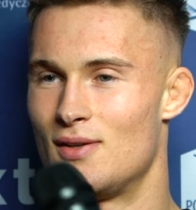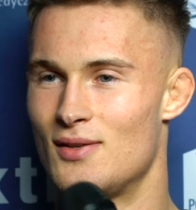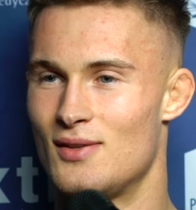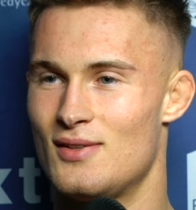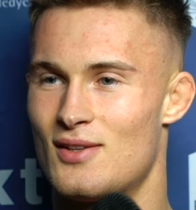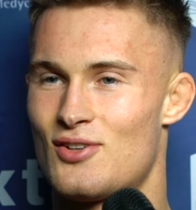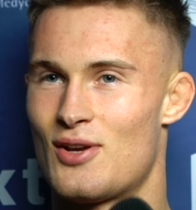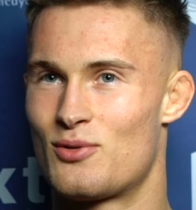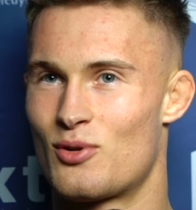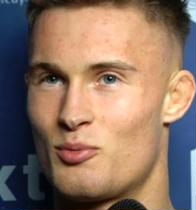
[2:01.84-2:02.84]
E,
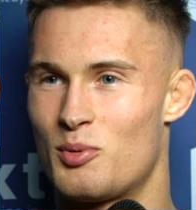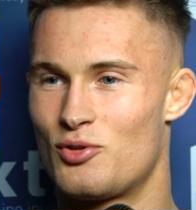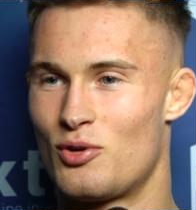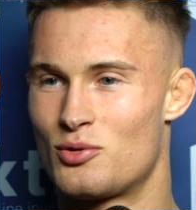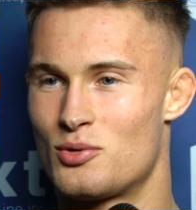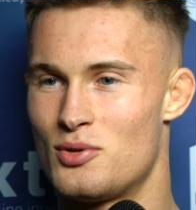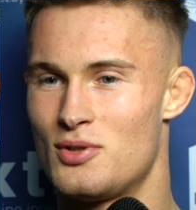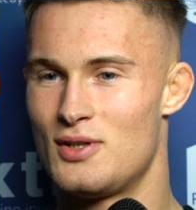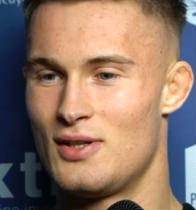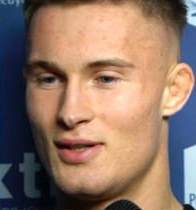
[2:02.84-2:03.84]
zaczynając od początku,
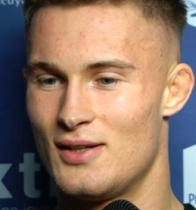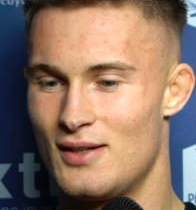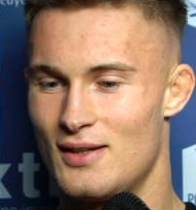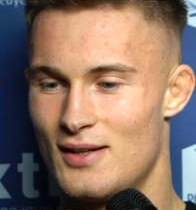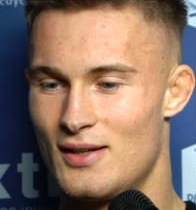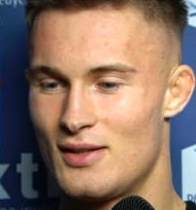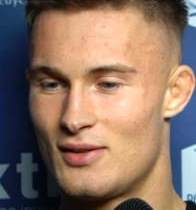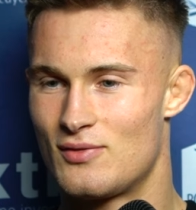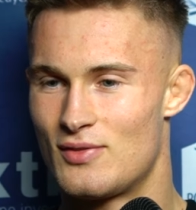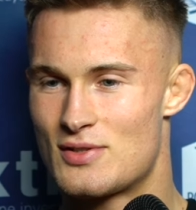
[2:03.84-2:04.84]
e,
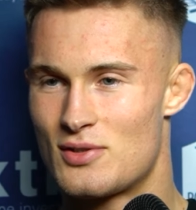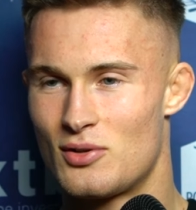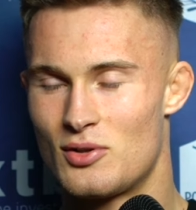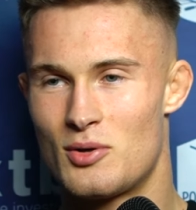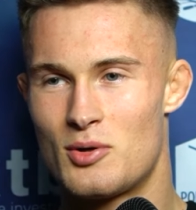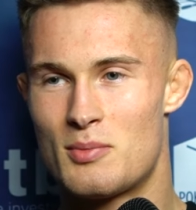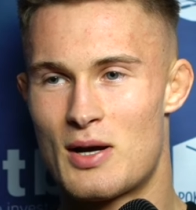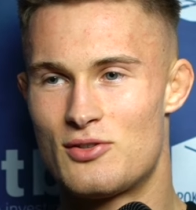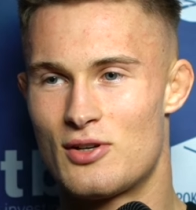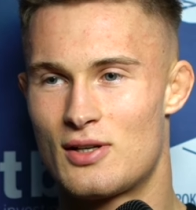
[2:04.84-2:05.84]
wiesz co, no
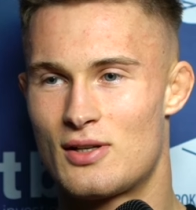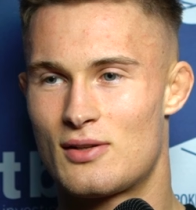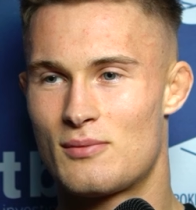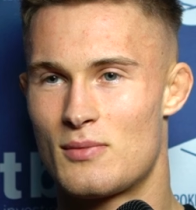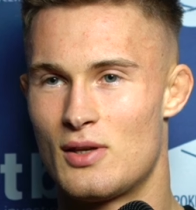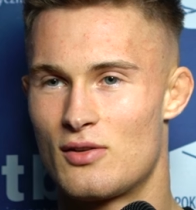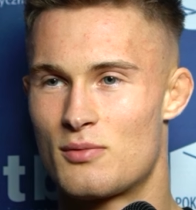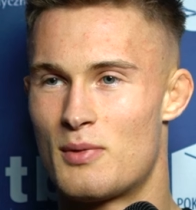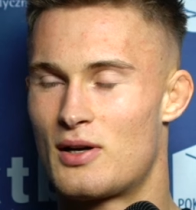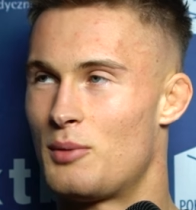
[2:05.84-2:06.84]
Maciek
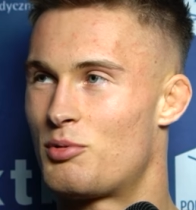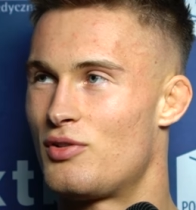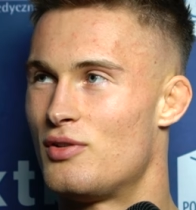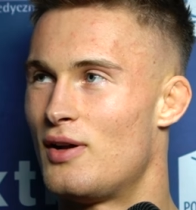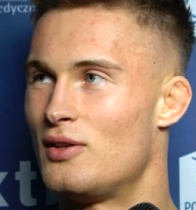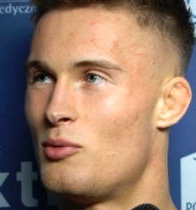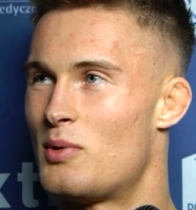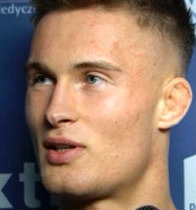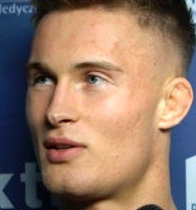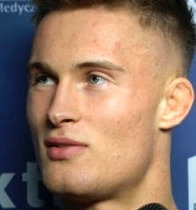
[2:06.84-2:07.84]
jest mega nieprzewidywalny. On
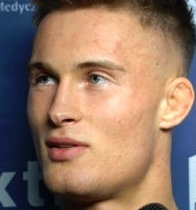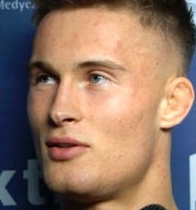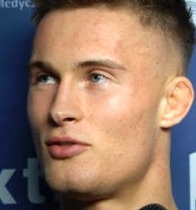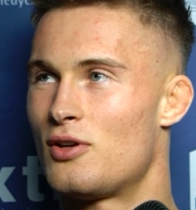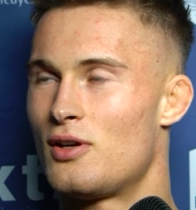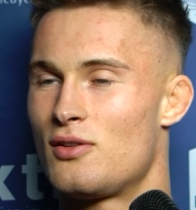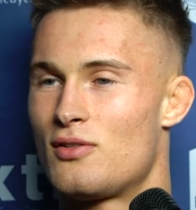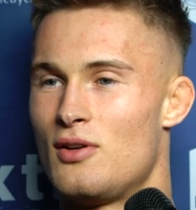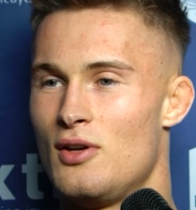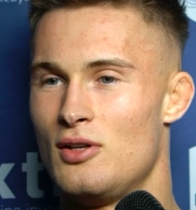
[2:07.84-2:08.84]
ma taki styl, że
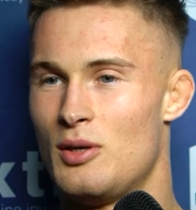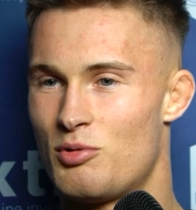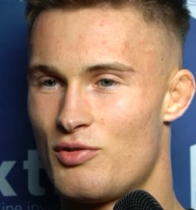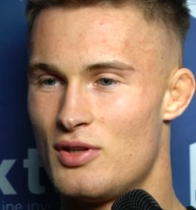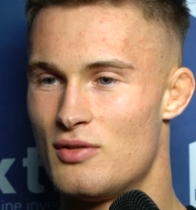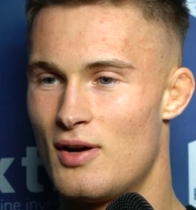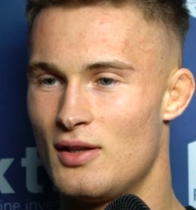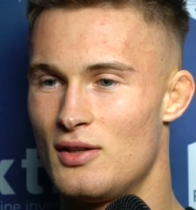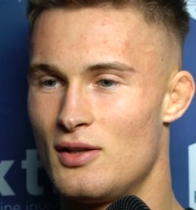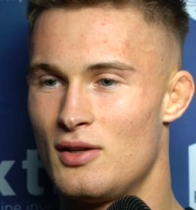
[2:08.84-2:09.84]
jest
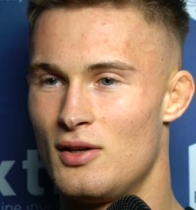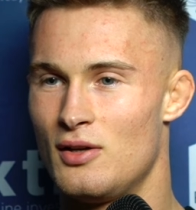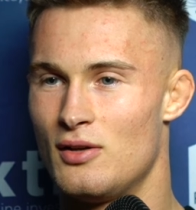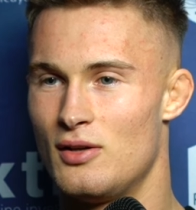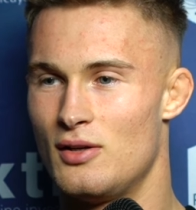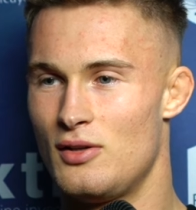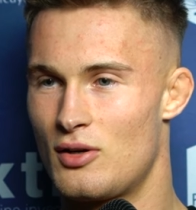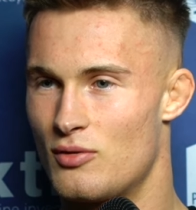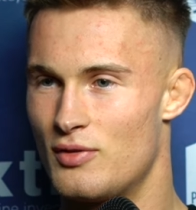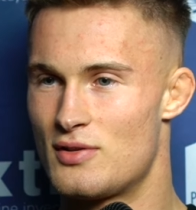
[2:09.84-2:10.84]
nieprzewidywalny, e,
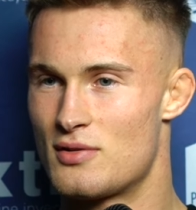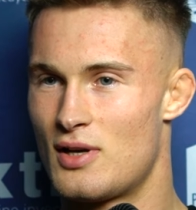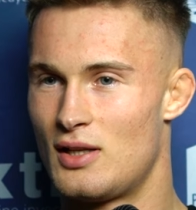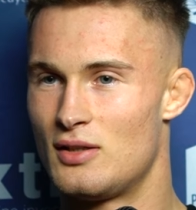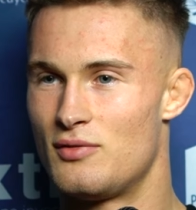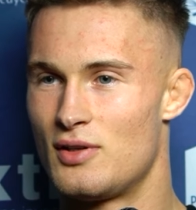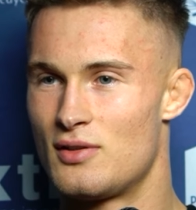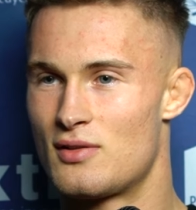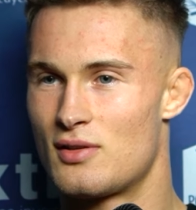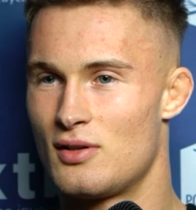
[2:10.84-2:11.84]
niekonwencjonalny,
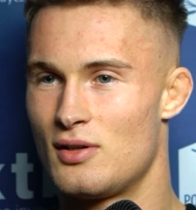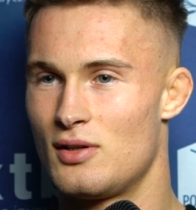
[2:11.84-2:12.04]
więc